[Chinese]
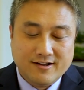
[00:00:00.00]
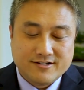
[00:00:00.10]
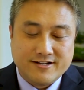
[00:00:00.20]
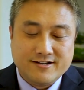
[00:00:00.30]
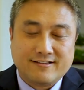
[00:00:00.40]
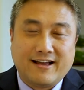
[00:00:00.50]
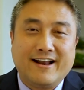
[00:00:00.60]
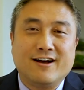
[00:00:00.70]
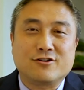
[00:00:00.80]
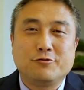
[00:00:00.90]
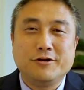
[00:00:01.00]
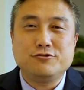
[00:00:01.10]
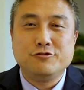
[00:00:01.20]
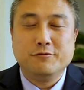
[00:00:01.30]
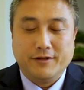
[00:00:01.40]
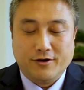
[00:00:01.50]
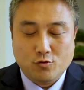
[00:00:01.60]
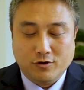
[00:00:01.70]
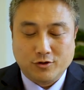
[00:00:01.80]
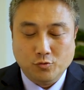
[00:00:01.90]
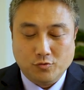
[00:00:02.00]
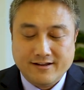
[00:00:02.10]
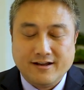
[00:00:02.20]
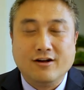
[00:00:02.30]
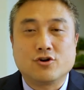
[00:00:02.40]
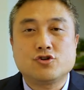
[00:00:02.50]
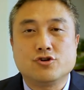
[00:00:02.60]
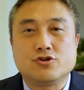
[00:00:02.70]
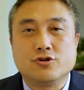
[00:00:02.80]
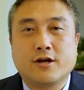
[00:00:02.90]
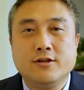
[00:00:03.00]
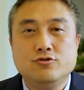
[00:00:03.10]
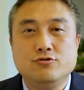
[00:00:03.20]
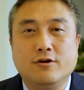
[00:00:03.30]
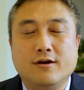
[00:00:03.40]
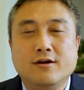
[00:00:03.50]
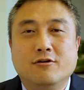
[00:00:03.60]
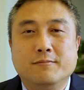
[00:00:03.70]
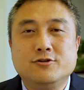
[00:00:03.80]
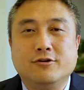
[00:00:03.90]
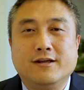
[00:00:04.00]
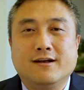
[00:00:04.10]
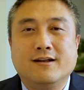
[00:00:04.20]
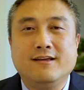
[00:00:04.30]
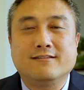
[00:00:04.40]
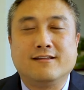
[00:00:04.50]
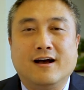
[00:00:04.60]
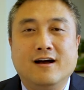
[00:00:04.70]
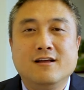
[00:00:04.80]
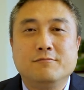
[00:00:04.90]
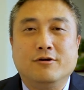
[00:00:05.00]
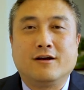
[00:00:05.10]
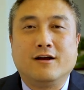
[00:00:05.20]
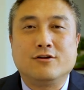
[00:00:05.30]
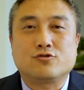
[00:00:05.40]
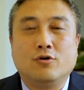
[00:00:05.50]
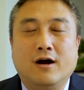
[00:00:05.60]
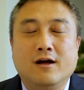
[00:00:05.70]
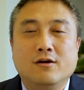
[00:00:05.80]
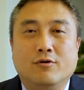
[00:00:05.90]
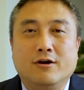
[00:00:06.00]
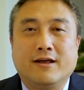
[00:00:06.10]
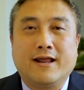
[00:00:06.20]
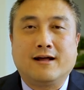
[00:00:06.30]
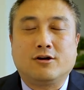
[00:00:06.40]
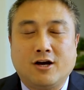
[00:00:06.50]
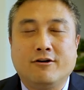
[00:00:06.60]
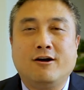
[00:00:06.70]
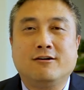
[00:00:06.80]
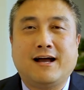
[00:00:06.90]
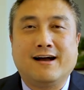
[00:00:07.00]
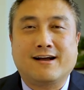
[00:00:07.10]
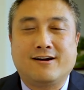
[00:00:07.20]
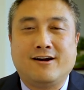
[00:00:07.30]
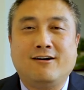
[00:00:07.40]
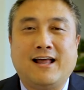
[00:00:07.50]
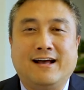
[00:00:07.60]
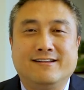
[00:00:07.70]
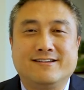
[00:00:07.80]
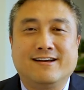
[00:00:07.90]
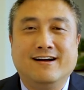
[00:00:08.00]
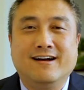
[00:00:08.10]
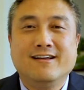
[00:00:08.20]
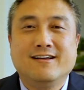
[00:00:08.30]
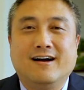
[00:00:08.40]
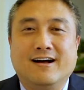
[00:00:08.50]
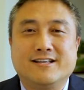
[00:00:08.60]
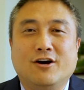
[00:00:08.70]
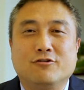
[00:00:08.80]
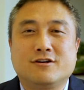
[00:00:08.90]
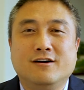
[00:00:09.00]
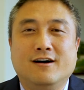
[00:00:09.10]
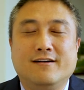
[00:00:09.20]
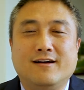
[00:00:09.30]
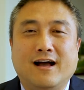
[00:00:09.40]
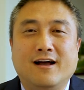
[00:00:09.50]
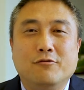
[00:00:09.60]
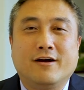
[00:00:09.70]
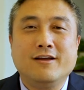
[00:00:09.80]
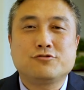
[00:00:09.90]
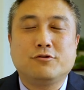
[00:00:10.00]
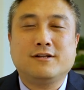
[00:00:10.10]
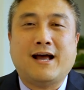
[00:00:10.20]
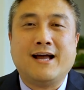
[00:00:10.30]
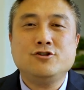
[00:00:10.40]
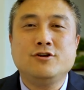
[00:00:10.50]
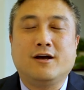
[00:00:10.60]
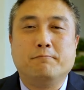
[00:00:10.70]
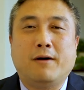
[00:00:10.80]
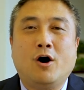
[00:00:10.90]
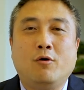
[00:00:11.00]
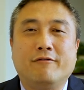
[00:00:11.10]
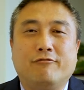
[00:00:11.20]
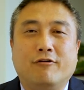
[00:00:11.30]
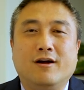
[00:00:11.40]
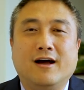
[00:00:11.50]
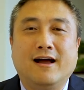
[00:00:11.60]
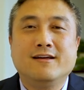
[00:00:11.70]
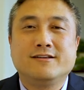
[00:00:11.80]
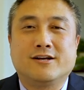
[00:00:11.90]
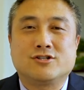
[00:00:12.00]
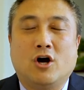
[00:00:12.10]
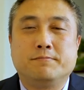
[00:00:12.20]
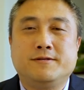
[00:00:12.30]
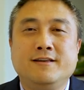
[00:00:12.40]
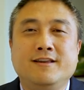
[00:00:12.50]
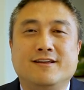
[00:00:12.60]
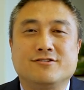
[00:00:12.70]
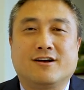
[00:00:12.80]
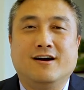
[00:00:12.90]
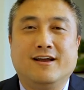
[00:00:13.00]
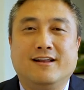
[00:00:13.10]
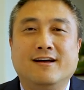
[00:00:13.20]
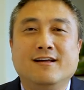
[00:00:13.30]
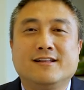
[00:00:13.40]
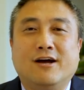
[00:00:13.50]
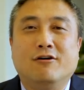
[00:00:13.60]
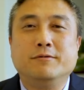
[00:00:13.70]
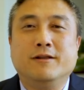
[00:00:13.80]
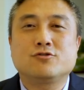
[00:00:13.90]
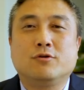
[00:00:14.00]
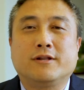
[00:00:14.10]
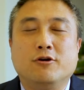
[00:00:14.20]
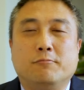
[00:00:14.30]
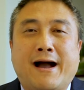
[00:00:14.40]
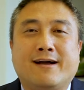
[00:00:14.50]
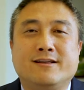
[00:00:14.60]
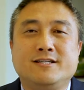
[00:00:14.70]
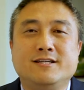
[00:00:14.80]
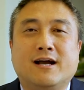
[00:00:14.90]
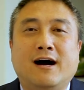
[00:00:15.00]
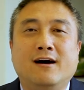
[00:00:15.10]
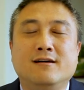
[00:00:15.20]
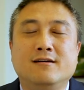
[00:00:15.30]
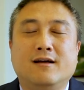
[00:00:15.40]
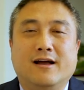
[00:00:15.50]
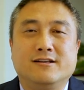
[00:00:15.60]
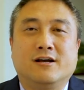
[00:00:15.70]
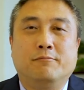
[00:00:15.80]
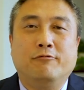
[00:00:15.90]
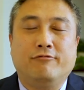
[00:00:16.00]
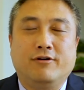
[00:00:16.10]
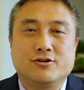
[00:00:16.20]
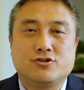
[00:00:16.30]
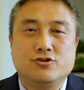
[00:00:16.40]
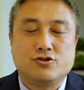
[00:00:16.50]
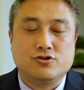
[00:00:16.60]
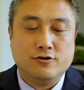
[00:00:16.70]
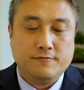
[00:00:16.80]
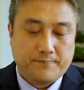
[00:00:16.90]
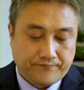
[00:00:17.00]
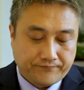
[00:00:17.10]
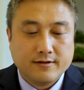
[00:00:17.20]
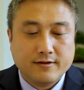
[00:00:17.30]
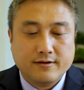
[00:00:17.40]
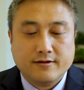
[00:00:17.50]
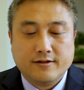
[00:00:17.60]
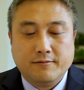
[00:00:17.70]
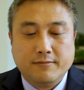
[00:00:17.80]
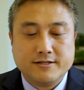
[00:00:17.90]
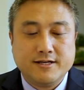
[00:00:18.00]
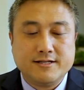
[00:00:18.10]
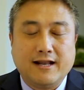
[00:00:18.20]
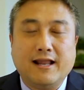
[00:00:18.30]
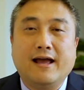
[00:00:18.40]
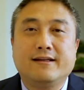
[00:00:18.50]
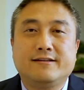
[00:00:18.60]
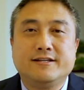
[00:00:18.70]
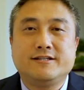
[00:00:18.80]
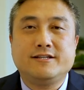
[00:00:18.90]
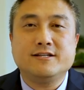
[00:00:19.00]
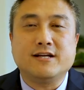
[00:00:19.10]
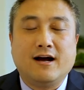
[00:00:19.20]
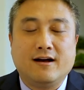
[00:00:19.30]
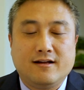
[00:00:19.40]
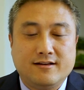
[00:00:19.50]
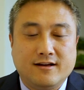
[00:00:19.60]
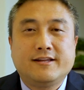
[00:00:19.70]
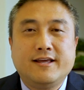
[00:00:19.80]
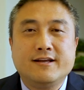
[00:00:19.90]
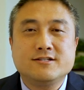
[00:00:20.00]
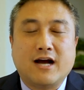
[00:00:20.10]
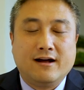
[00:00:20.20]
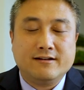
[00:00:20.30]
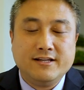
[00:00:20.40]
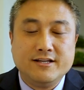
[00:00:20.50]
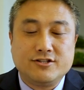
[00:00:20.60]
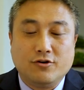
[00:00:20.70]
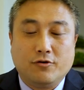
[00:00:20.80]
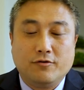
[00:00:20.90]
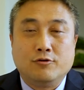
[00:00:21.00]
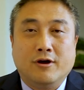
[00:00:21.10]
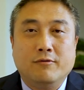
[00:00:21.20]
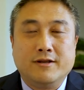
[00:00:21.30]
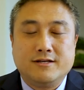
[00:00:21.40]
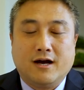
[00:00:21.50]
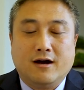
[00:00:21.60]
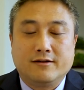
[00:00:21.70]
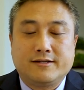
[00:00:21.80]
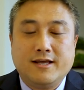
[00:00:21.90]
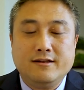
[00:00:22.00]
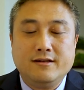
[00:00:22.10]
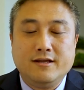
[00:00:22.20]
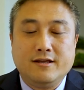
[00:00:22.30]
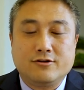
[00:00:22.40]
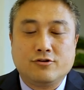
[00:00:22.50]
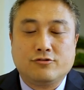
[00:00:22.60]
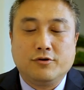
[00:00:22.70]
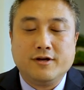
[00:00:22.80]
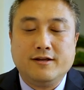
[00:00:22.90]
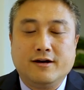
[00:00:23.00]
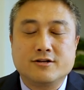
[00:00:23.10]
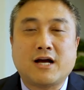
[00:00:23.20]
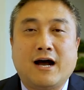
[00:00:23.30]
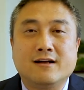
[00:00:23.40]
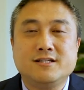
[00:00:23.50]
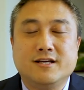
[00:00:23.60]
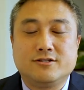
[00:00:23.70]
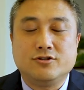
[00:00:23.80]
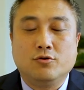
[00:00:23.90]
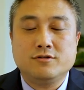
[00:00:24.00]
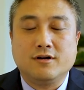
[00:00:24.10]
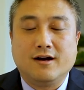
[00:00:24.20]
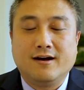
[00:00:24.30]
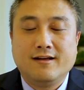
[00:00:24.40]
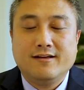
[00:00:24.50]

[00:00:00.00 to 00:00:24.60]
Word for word: 申请材料吹嘘不能过度，要有事实根据。我们举的一个例子呢，比如你可以说我有一辆 Toyota Corolla 的这个啊轿车啊，我可以说它的 engine 很 powerful 啊，这个是 opinion 是可以的，但我不能说它有八个气缸啊，这个不符合事实。那么接下来第七章，天长地久。原文叫“天地之所以能长且久者，